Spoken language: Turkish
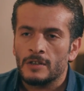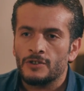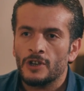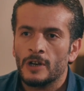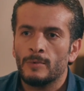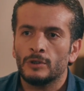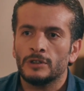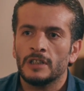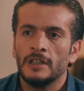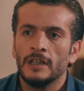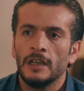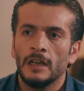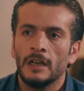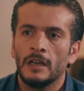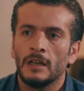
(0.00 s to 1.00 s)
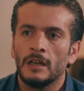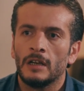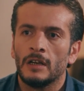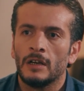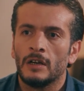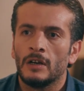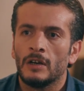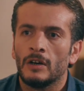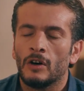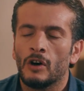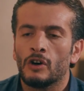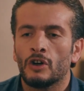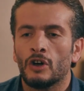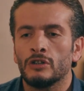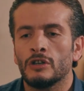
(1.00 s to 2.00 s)
Çabuk dedi ya lan.
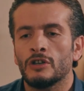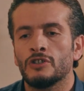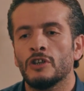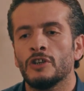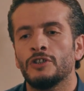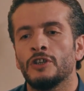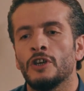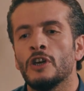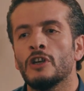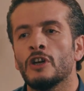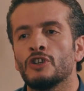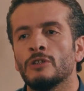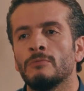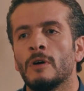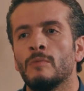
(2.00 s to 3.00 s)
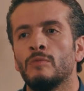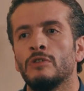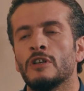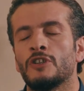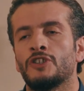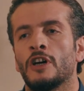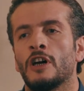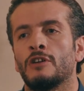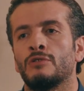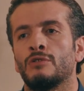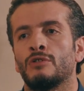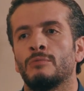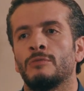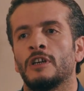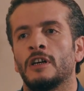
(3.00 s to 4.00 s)
Arkadaş sanki her akşam ambulans
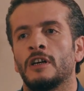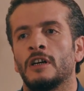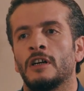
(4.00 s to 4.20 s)
çağırıyorum ya.